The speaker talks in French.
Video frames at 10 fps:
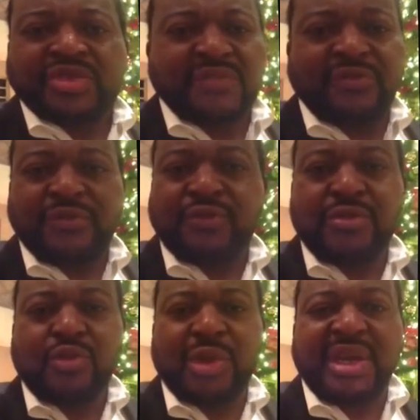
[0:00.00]
Nous avons
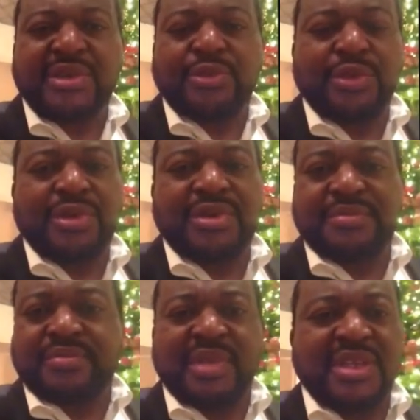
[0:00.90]
vu We Are the World
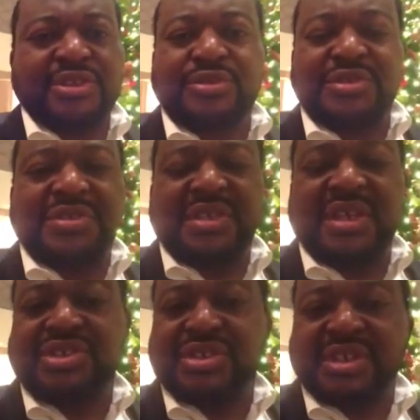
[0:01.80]
a
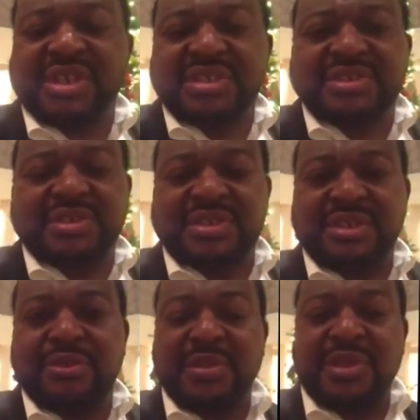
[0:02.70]
suscité, a généré des
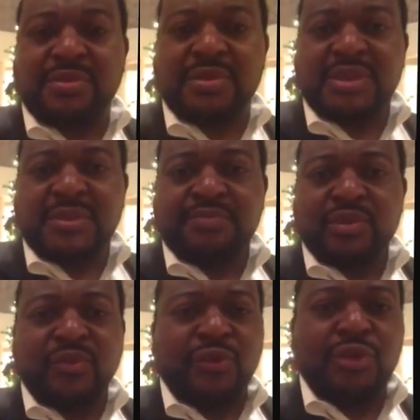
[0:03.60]
centaines de millions.
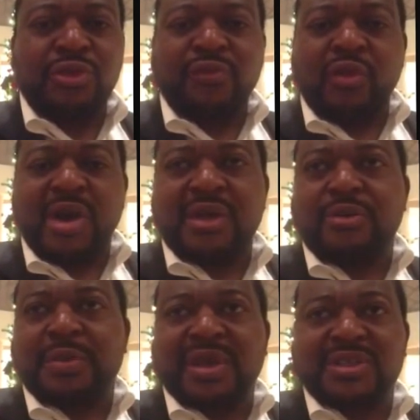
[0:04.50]
Nous venons de voir
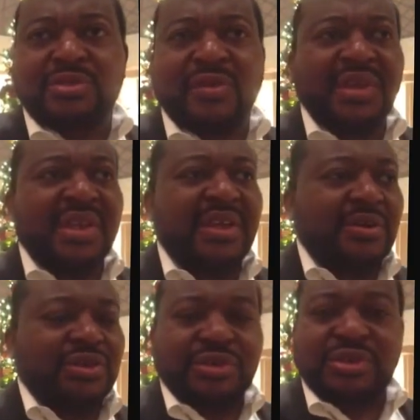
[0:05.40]
l'opération avec les
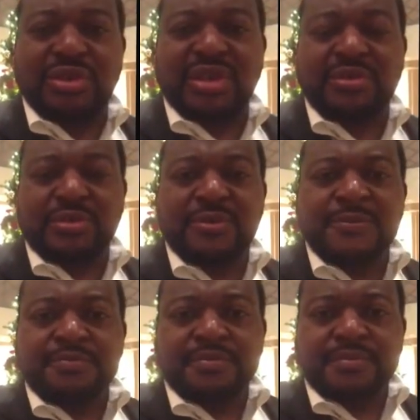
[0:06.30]
grands chanteurs qui, ont,
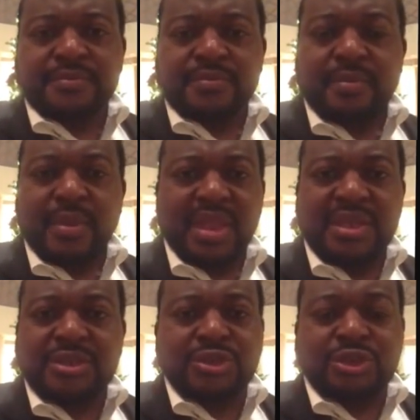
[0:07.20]

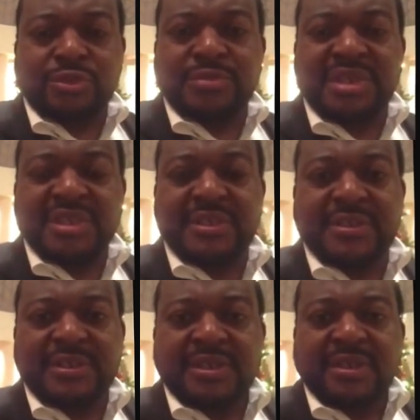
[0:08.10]
qui se sont mis
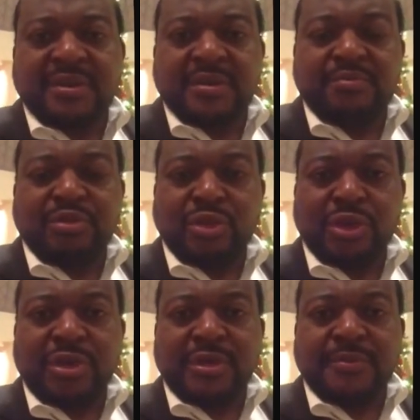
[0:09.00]
euh,
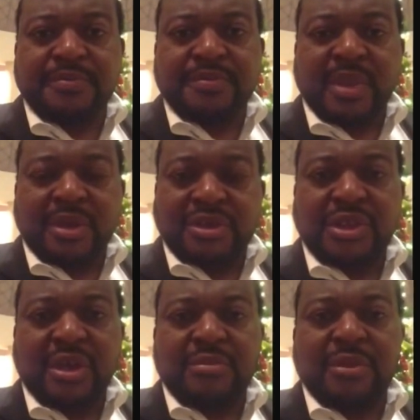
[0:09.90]
pour euh,
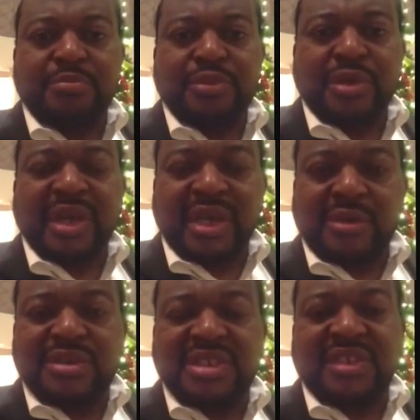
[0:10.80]
ensemble pour
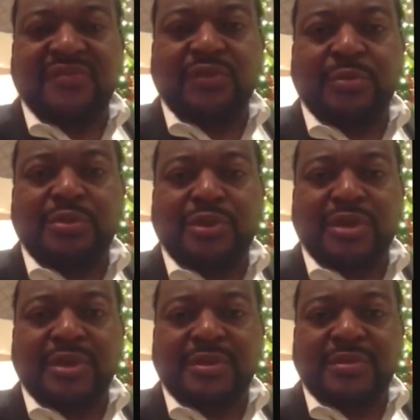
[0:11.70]
récolter des fonds
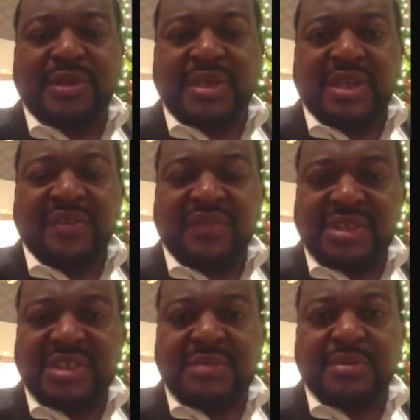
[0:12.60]
pour euh, les
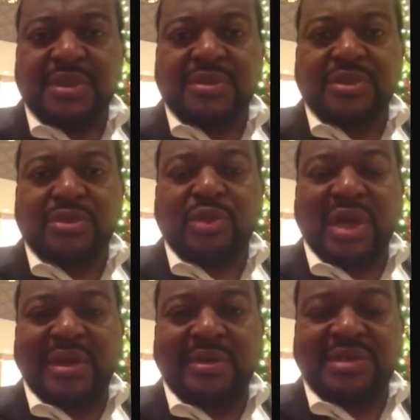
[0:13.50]
victimes de
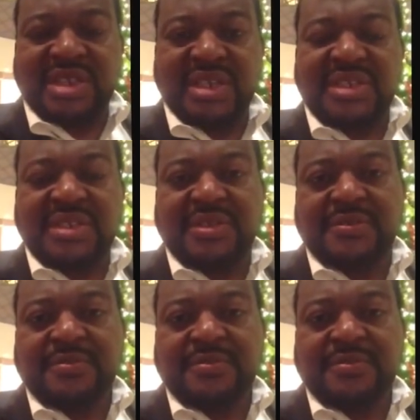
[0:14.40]
l'ouragan Sandy.